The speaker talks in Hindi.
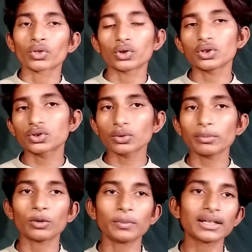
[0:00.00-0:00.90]
तो दोस्तों
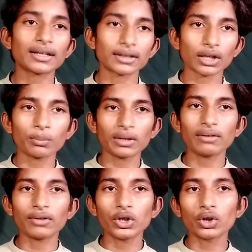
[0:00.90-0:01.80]
मैं उम्मीद करता हूँ
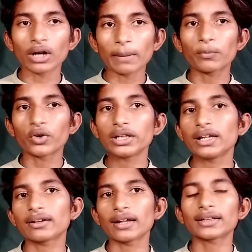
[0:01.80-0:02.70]
मेरी वीडियो आप फुल
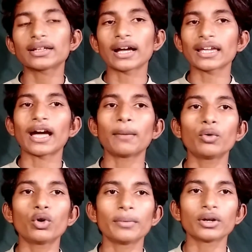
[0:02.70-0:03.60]
देखना ताकि
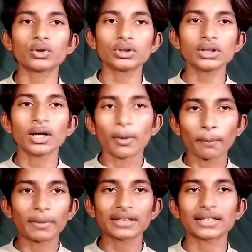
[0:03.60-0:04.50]
आपको मैं कुछ
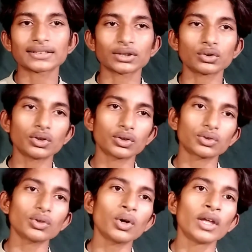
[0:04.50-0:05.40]
बता सकूँ
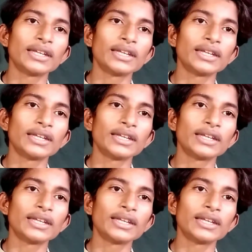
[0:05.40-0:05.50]
दोस्तों